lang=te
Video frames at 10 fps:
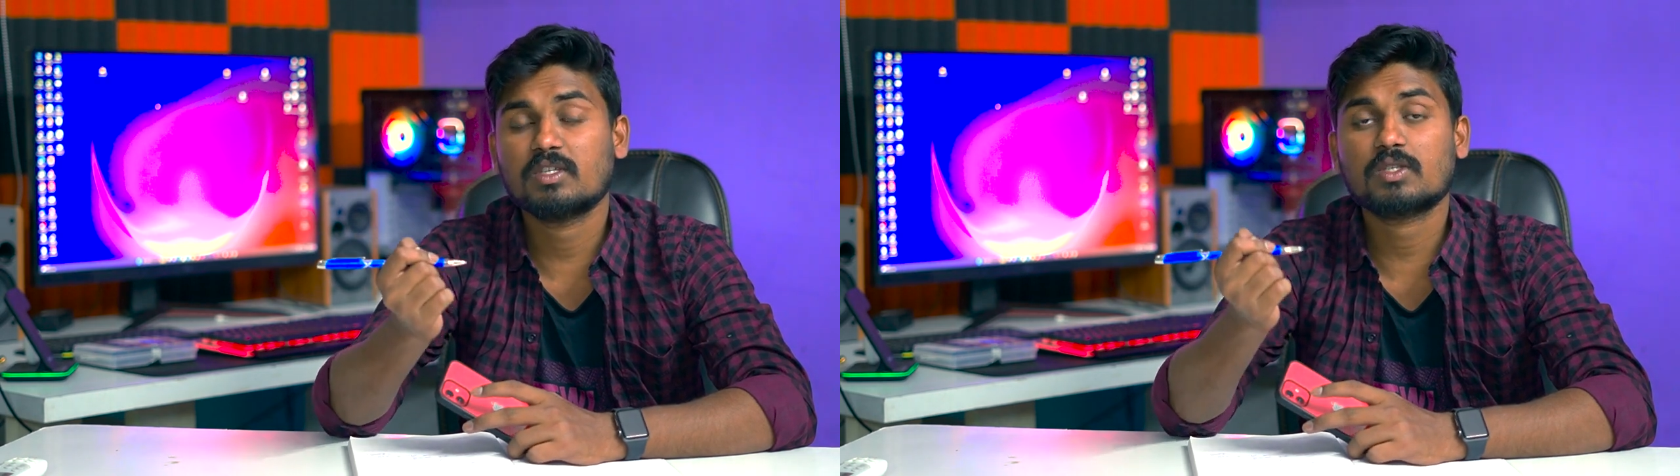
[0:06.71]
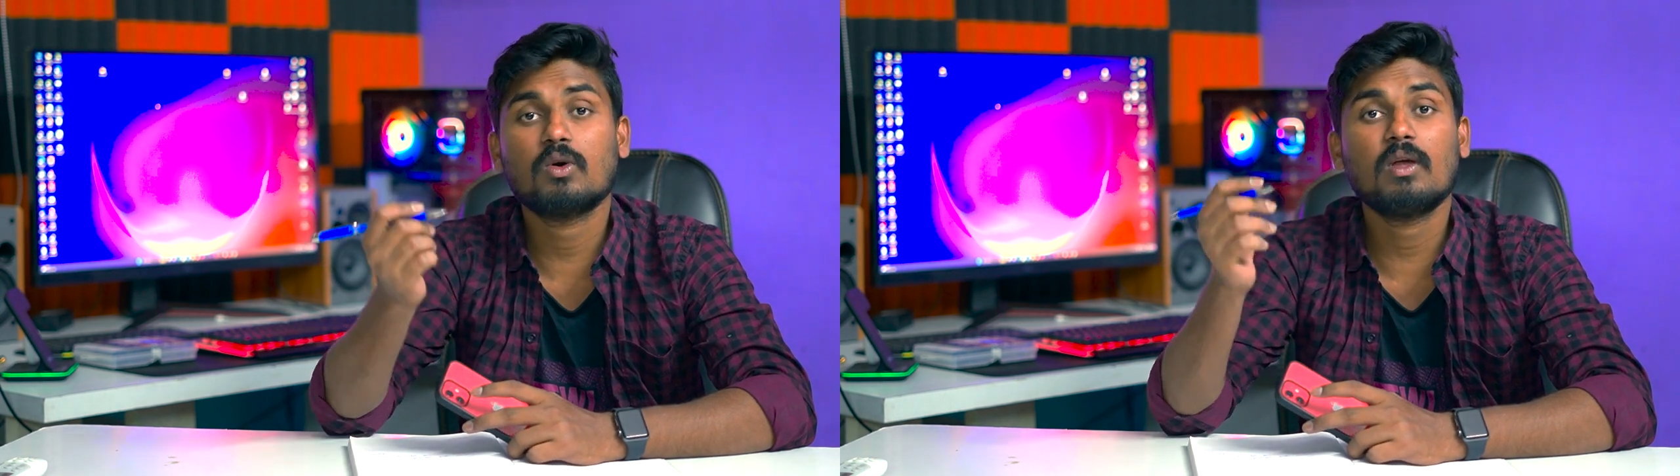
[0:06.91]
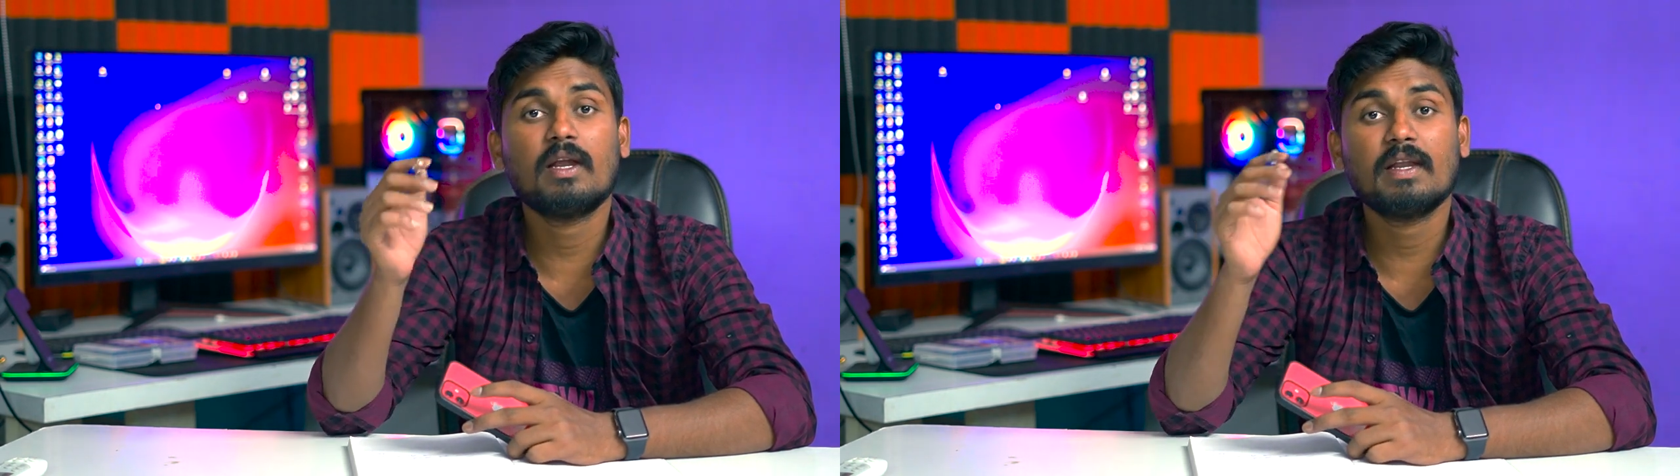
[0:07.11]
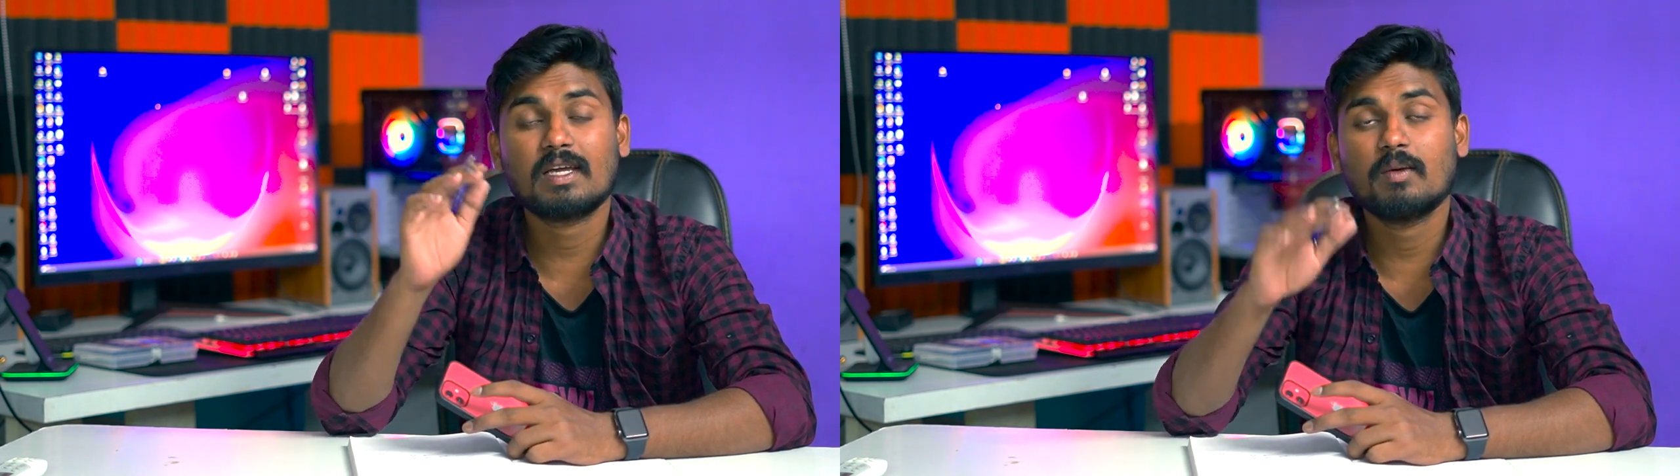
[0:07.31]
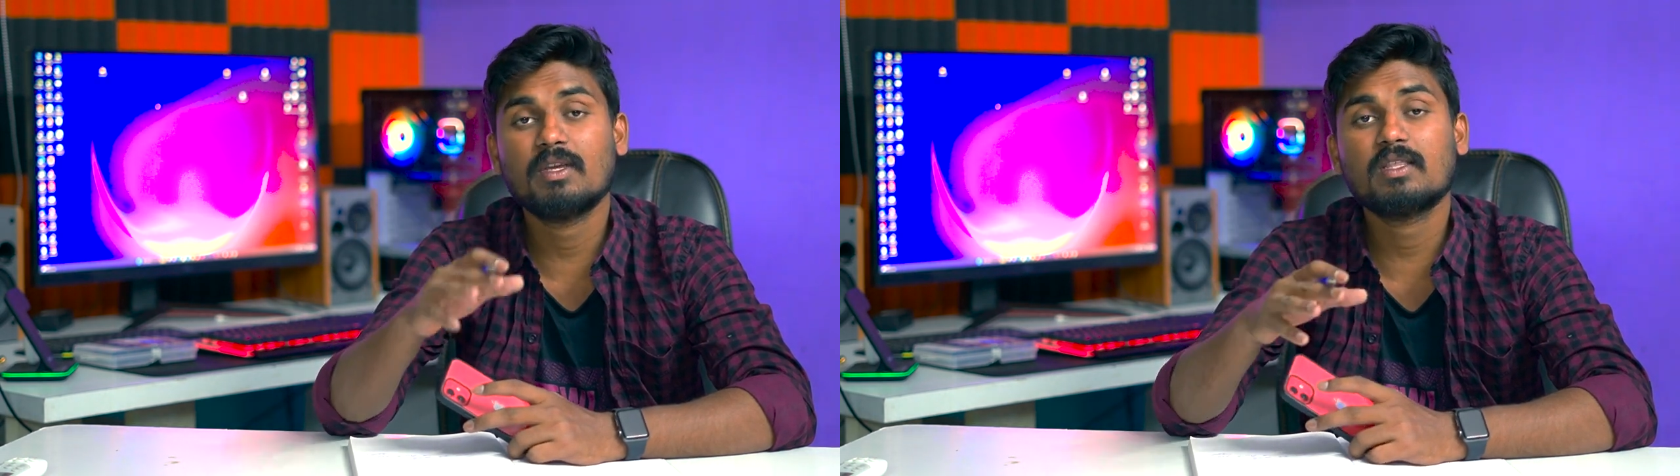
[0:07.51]
చేసుకోవాలి అండ్
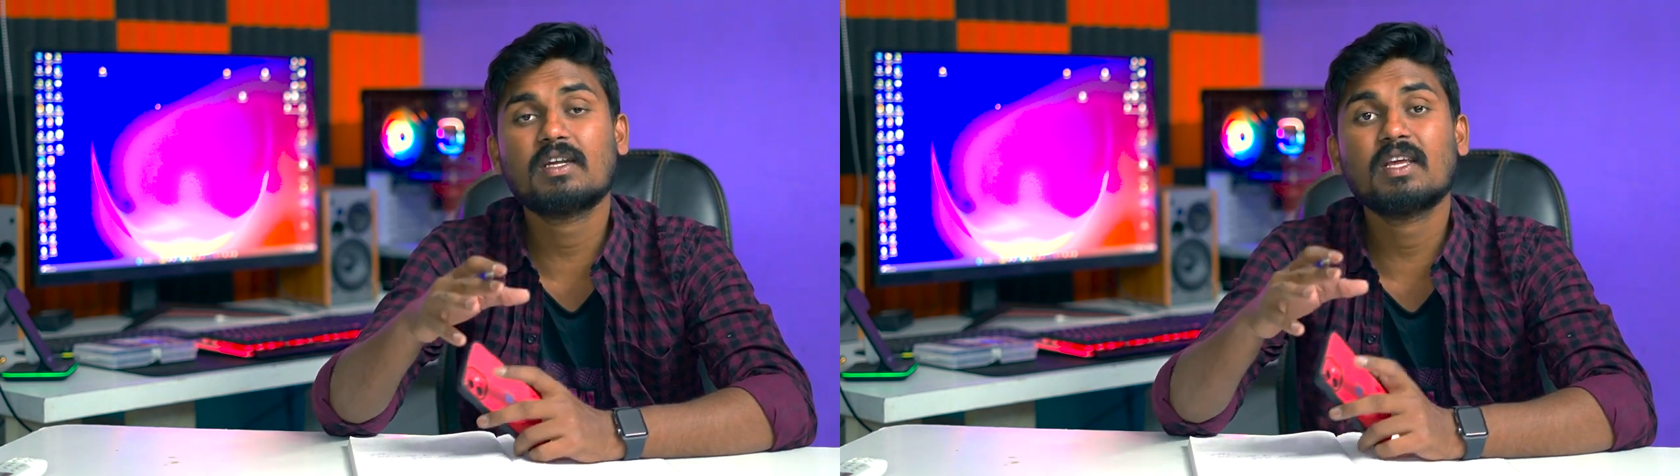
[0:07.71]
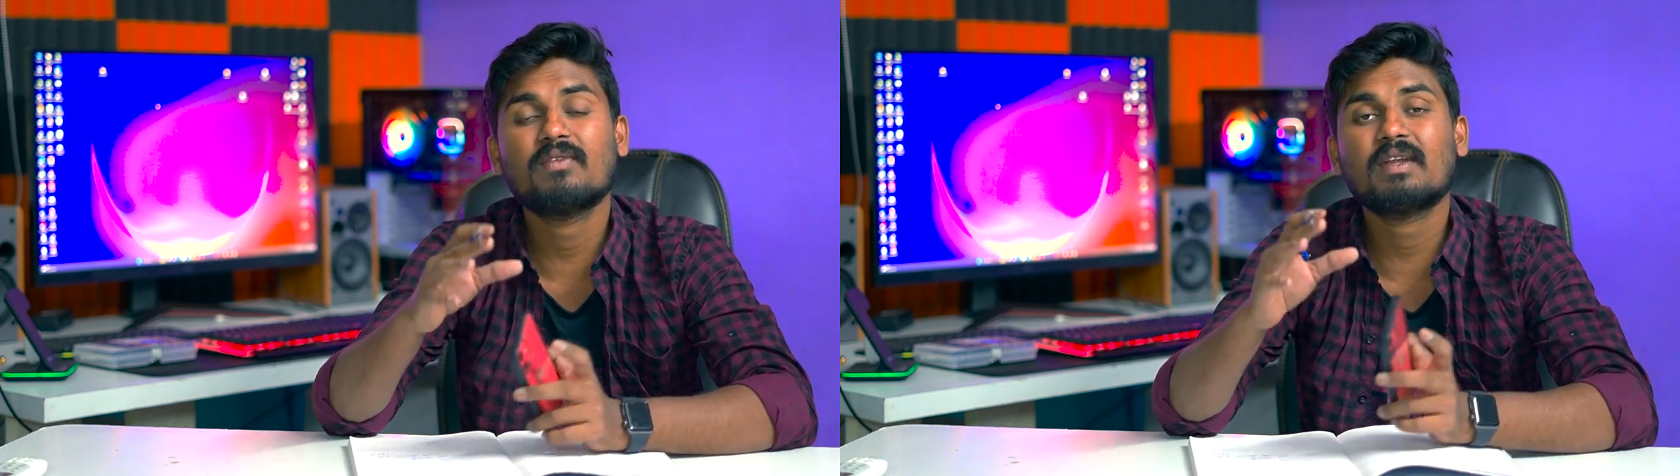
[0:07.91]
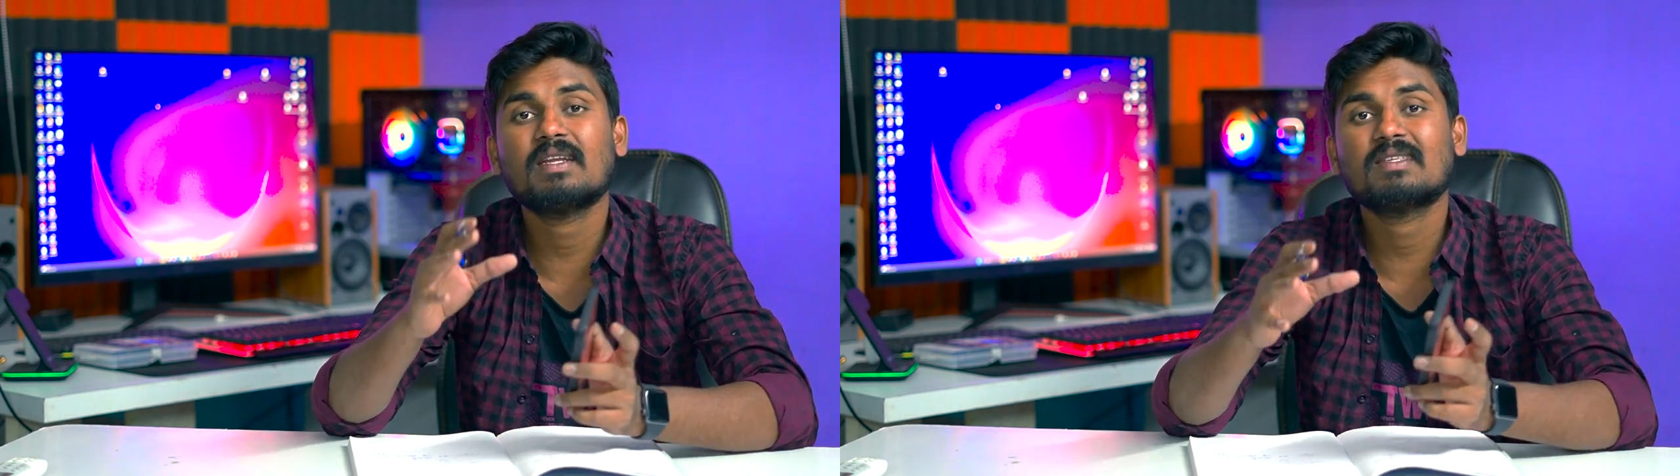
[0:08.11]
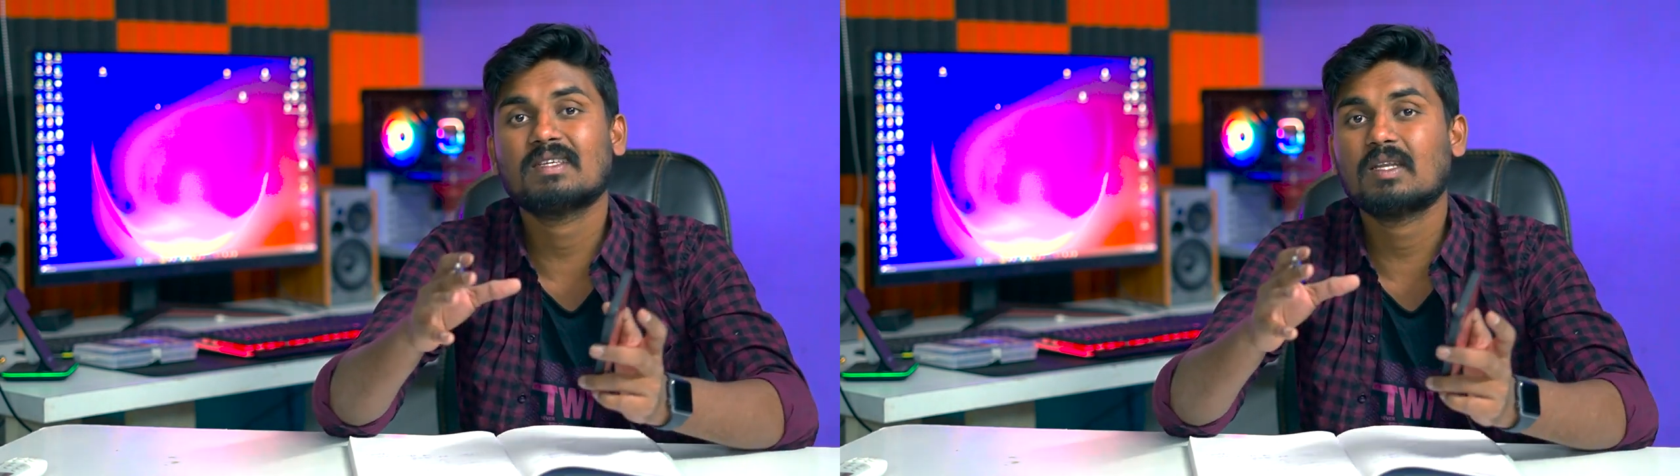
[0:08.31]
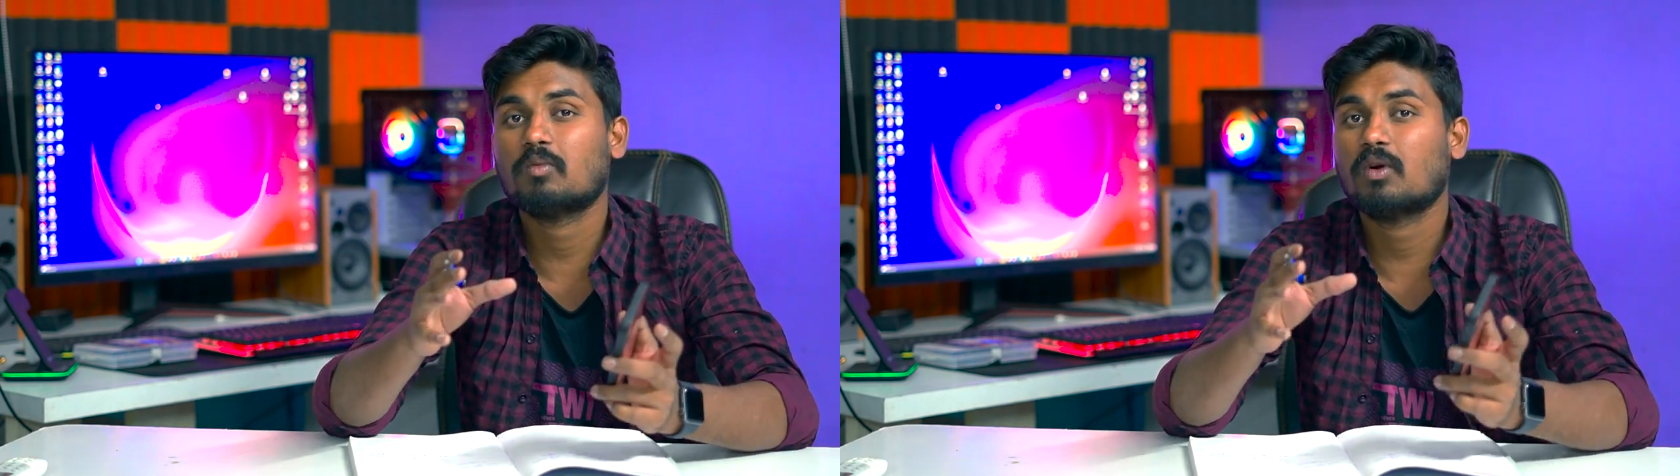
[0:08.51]
ఇక మీదట ఎవరైనా సరే